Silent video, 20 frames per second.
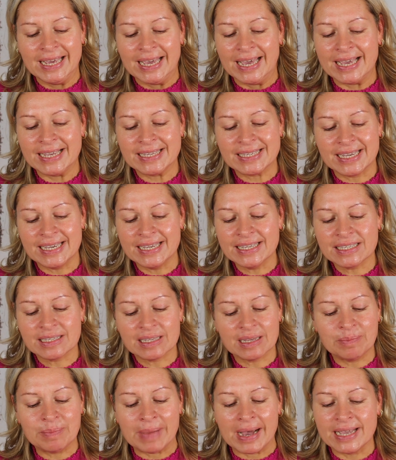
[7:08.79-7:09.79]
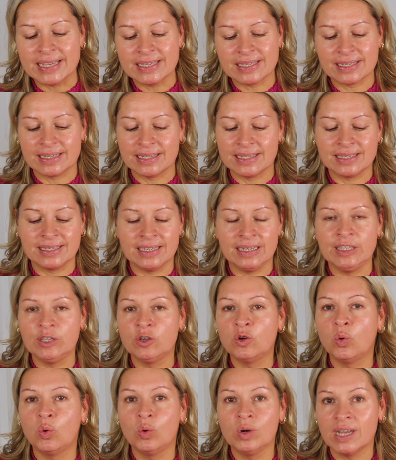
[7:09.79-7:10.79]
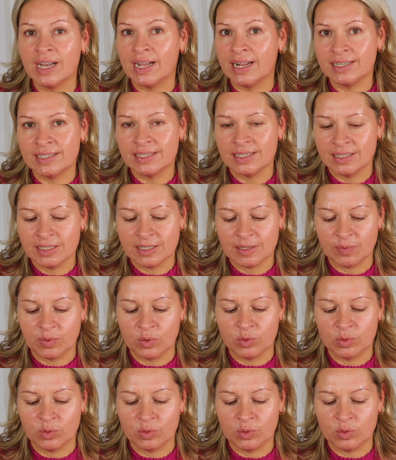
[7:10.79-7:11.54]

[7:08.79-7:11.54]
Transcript: Es ist meist silikonhaltig